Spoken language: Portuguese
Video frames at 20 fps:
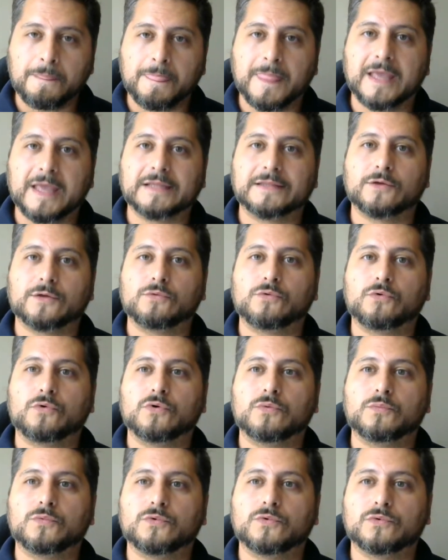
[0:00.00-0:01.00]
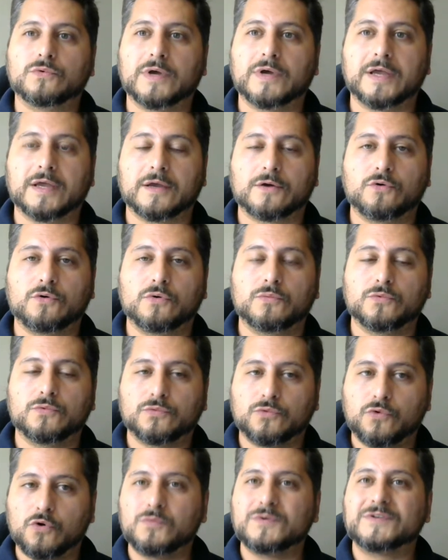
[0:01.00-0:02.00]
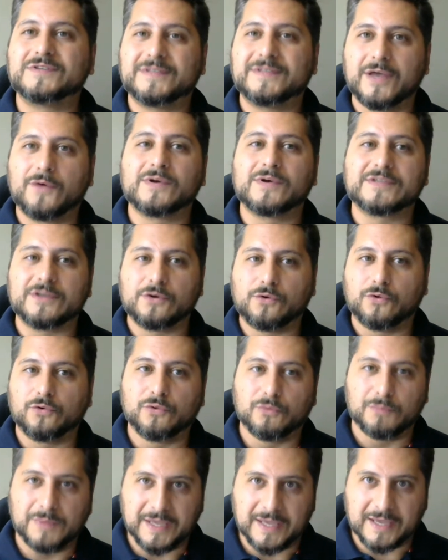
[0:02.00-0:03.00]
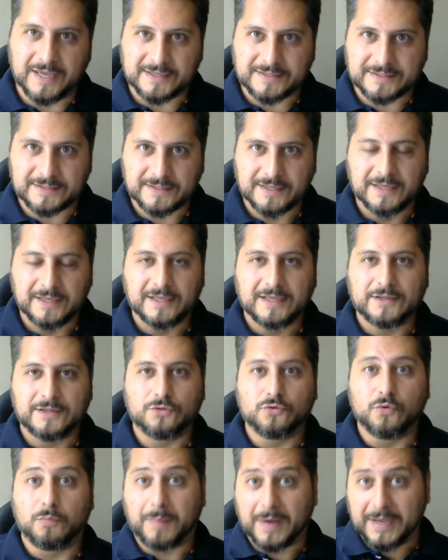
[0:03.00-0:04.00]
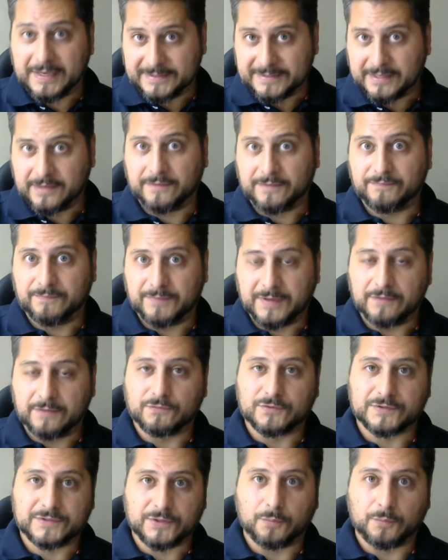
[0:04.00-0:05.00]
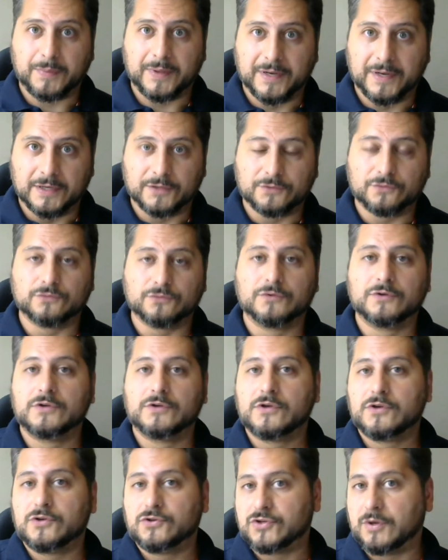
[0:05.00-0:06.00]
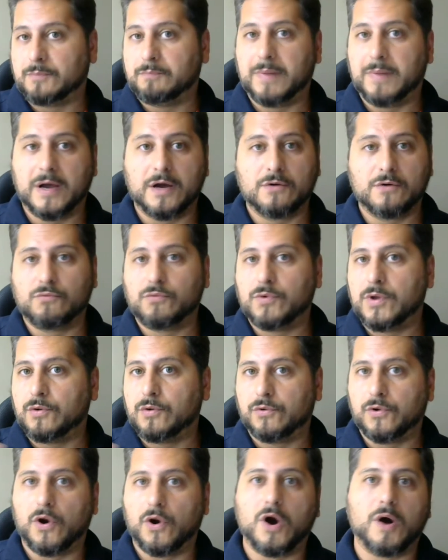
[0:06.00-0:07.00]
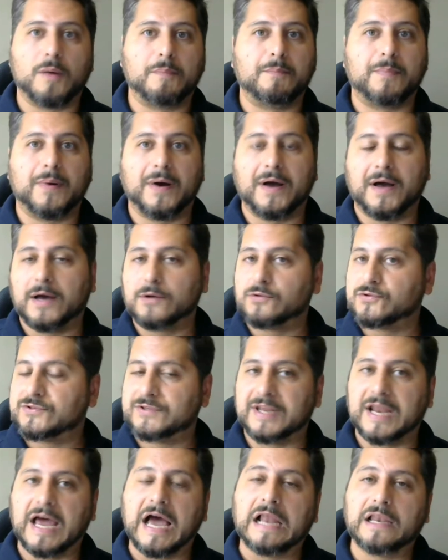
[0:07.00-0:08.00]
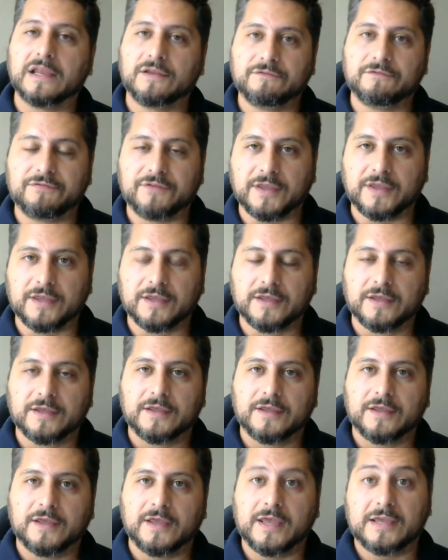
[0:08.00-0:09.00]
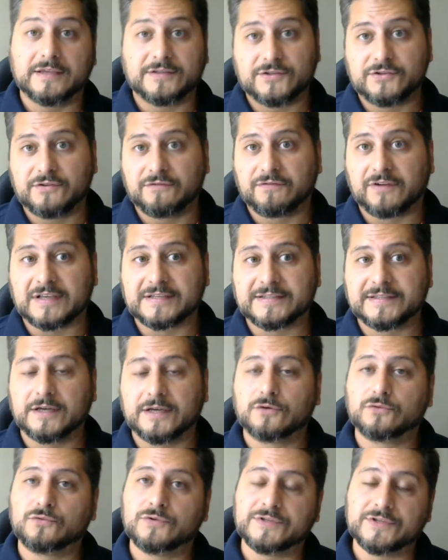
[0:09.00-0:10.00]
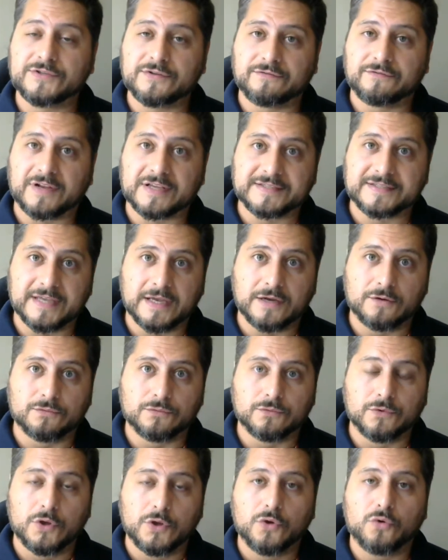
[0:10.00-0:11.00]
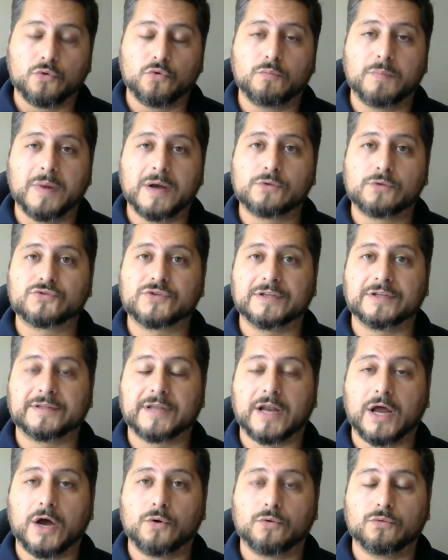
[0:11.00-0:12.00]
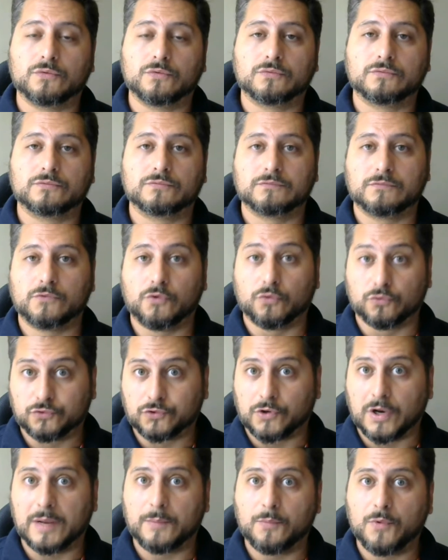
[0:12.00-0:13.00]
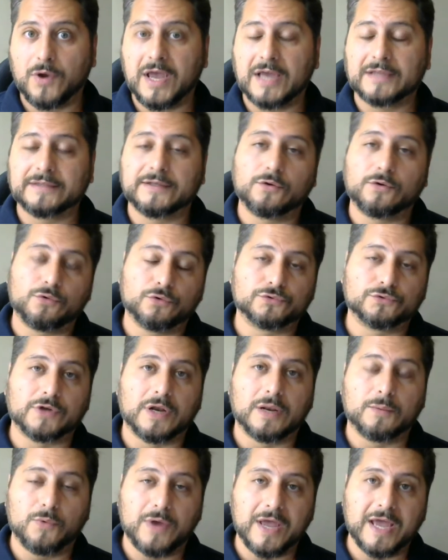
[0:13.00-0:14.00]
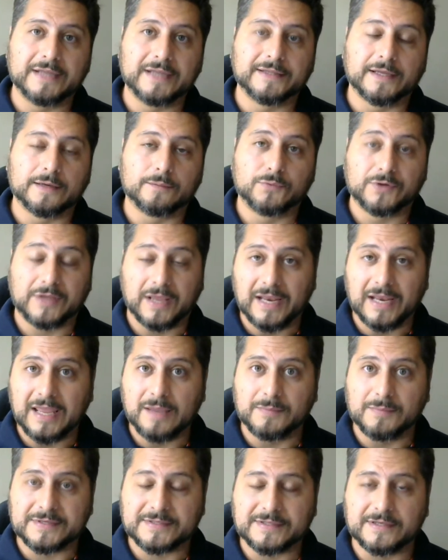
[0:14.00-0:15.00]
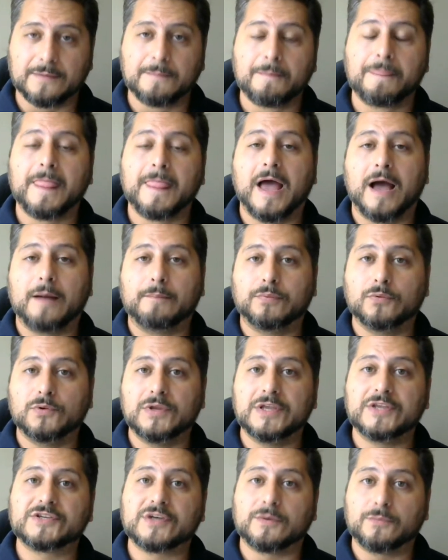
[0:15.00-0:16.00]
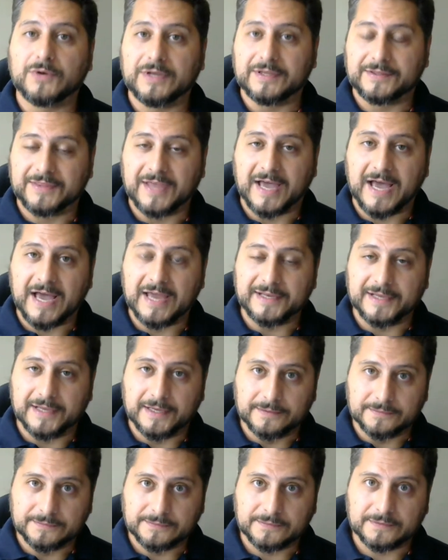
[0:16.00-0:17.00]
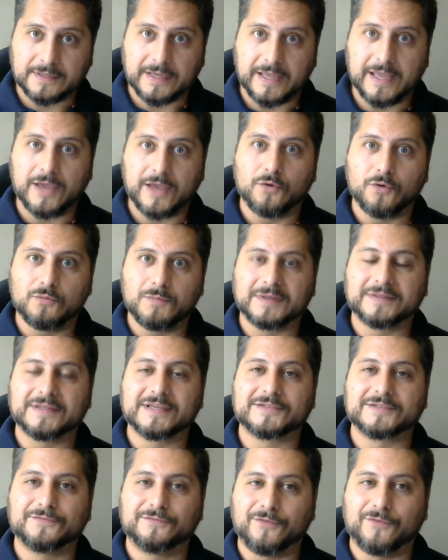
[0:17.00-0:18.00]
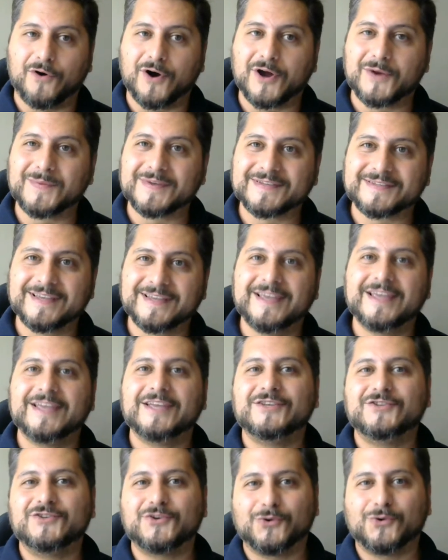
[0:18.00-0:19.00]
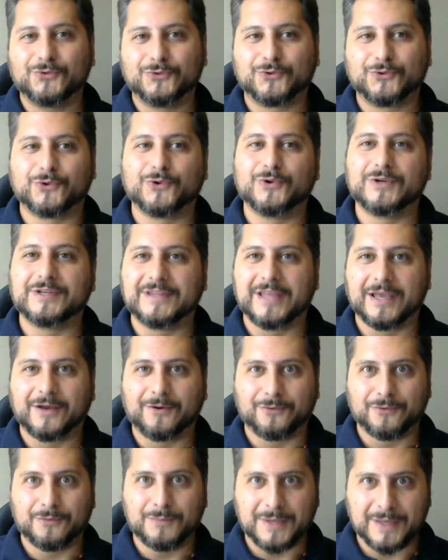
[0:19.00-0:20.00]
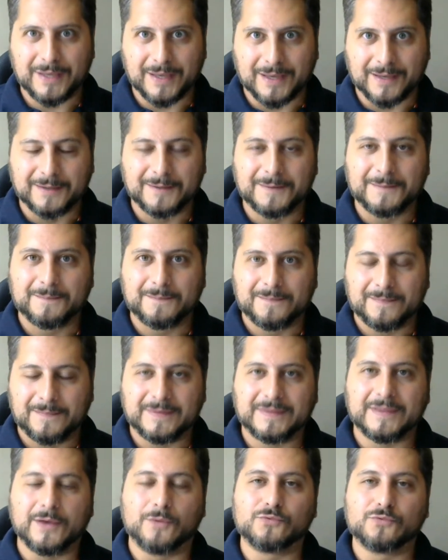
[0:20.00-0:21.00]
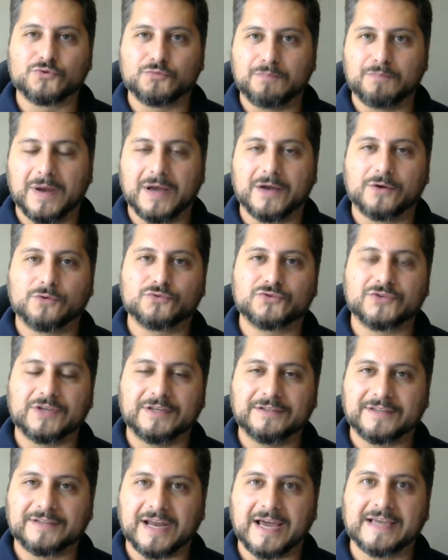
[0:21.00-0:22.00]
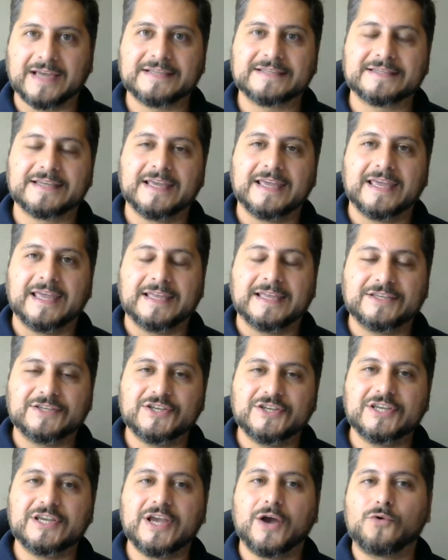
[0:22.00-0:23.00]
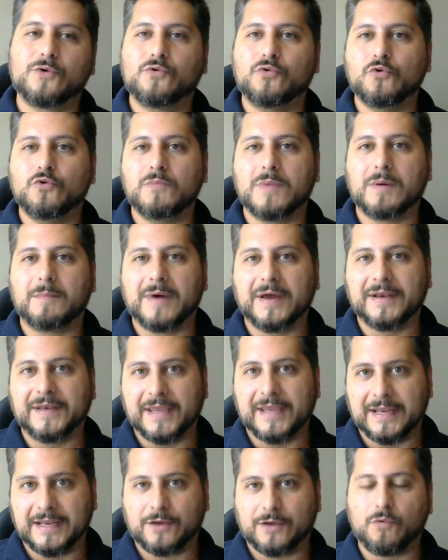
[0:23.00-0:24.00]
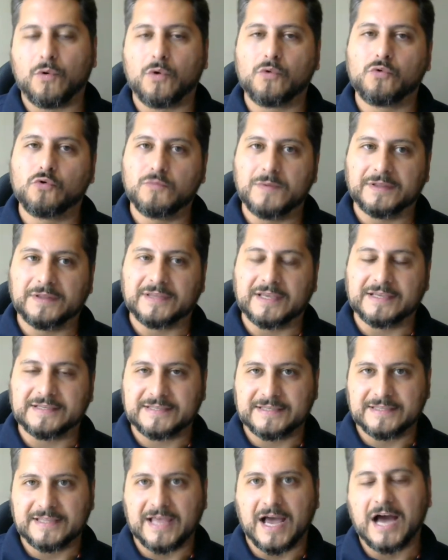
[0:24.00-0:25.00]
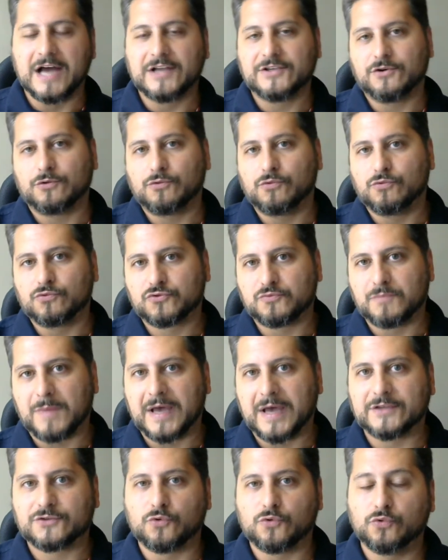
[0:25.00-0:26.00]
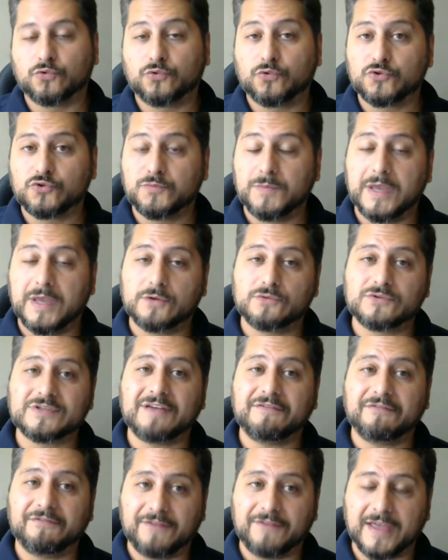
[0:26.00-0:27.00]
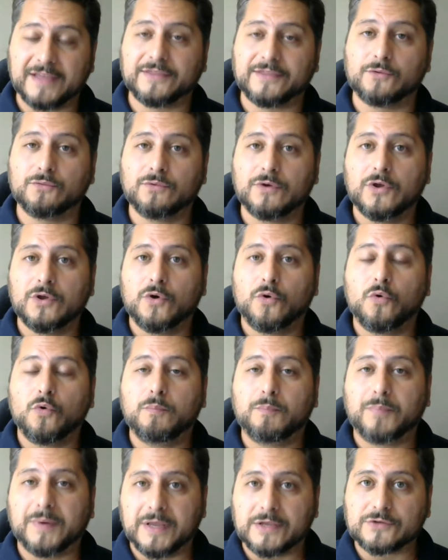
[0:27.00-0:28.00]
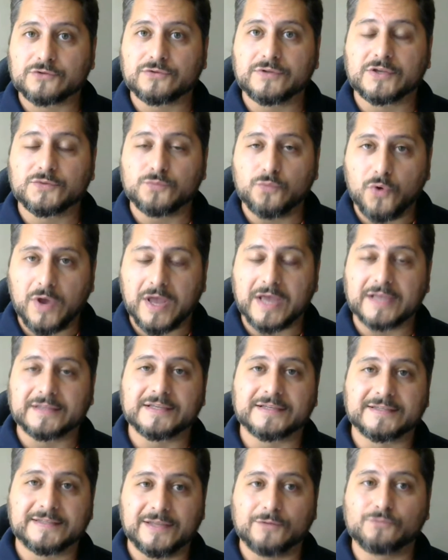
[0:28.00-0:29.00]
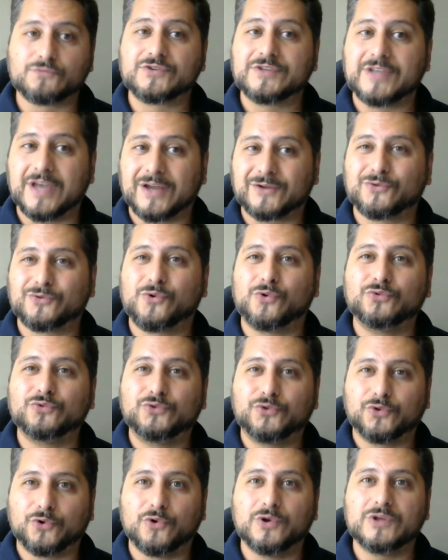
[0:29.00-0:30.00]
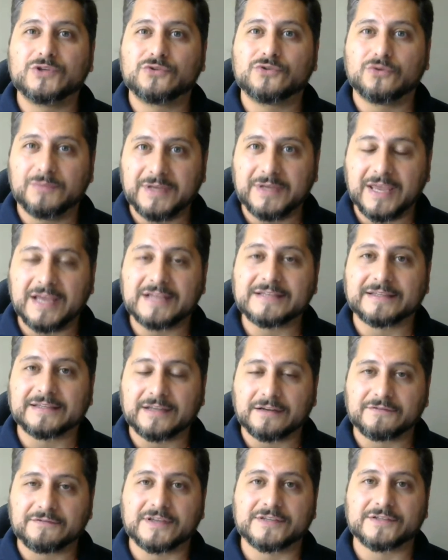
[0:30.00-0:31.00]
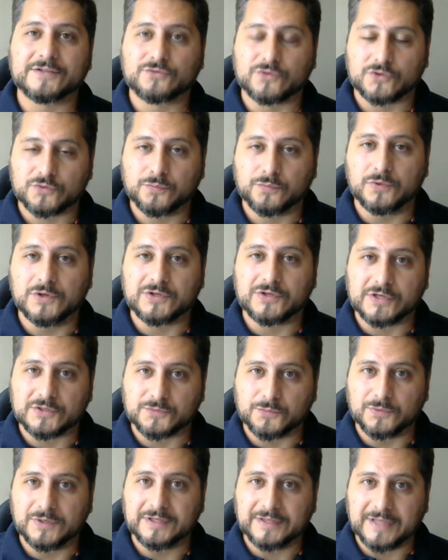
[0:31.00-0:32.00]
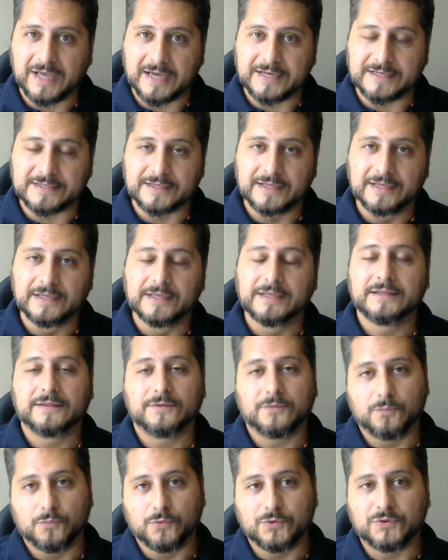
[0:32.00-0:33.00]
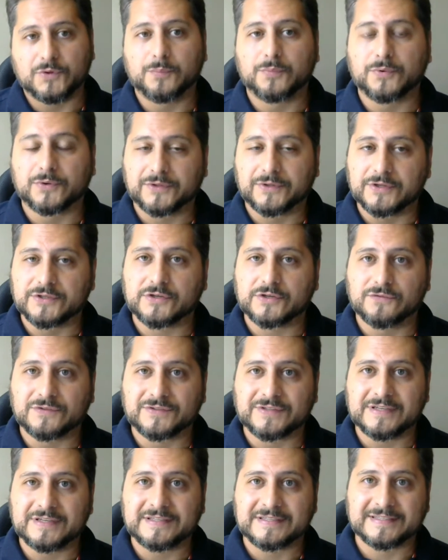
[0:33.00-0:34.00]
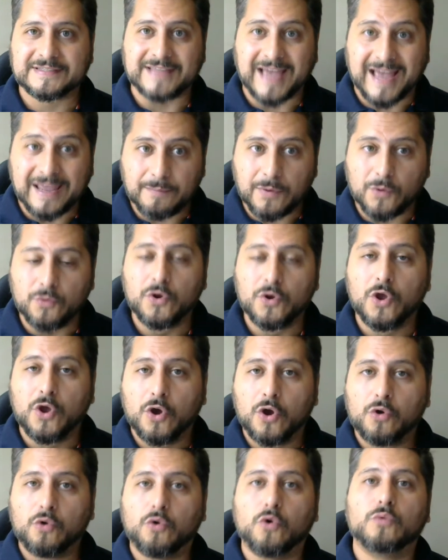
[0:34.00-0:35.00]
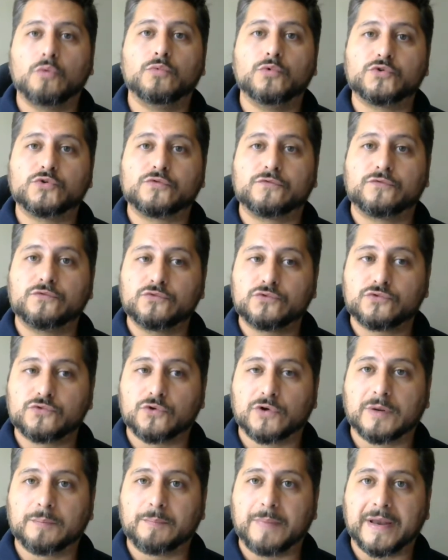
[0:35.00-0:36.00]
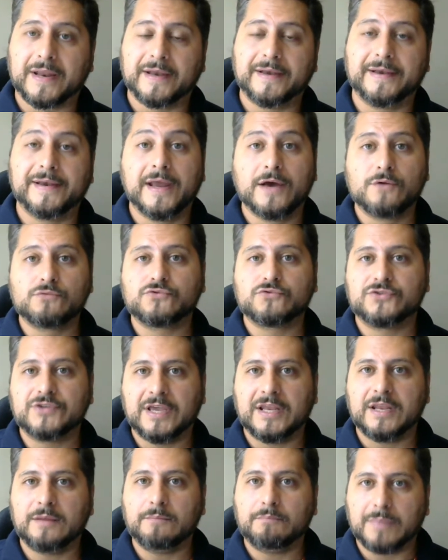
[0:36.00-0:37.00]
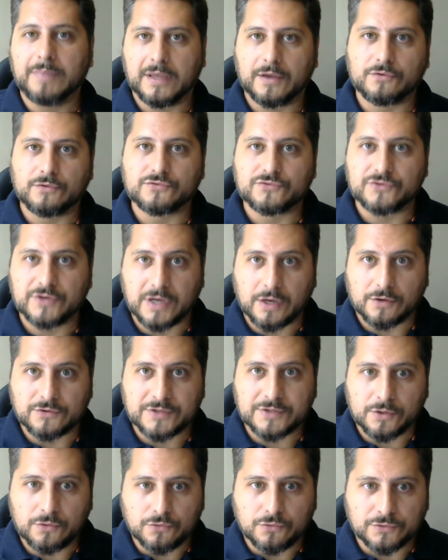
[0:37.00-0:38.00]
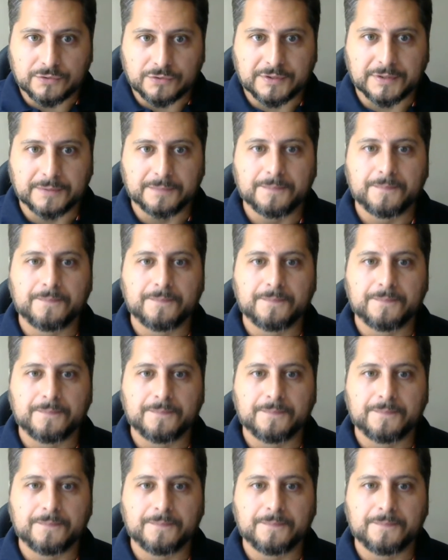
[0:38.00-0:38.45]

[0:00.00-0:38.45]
Né? Então, como, é, como, como estão as economias do país que, que você está operando? Japão, Europa, Austrália, enfim. É, existe inflação? Não existe inflação? O Banco Central controla a moeda? Não controla a moeda? Porque lembre-se, a política monetária é uma das formas de controle da economia. Então, os bancos centrais de alguma maneira e com alguma intensidade, alguns mais, outros menos, afetam o preço das moedas, tem um certo controle sobre eles através de suas políticas monetárias. Então, muito importante que vocês saibam como isso funciona para não serem pegos de calça curta.